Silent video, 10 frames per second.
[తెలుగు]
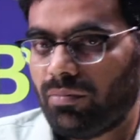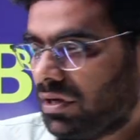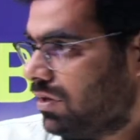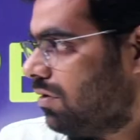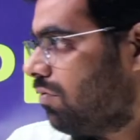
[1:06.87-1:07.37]

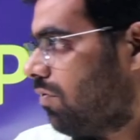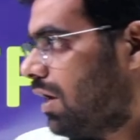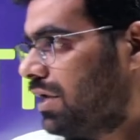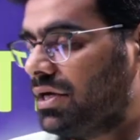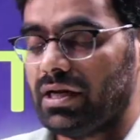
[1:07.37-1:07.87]
మరి
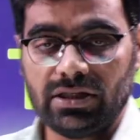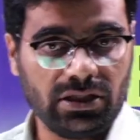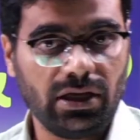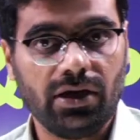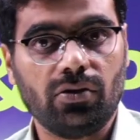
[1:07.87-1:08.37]
వాళ్ళ
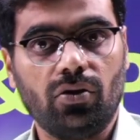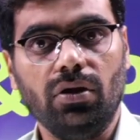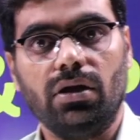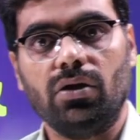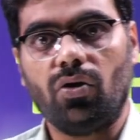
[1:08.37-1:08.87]
ఇంటెన్షన్ ఏంటో
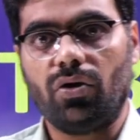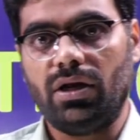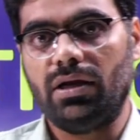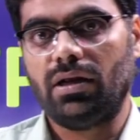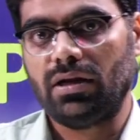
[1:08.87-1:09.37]

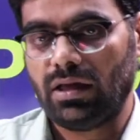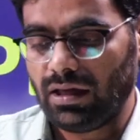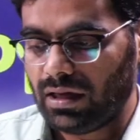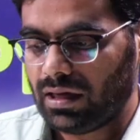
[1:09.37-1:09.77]
ఇంకొకటి ఏంటంటే